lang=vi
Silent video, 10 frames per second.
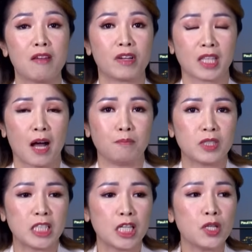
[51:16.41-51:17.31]
Và thậm
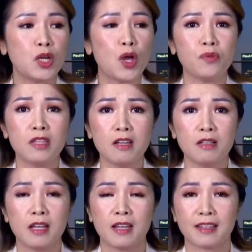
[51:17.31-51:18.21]
chí nếu
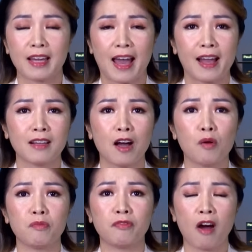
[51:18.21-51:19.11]
như cả
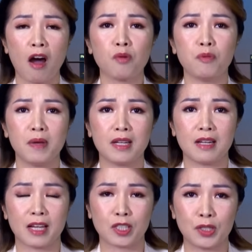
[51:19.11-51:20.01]
ông phó của mình
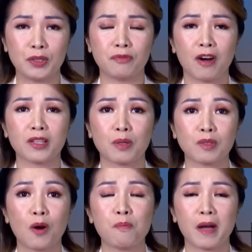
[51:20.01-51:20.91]
là cựu phó tổng
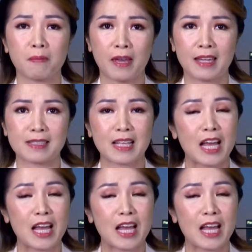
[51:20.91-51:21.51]
thống Mike Pence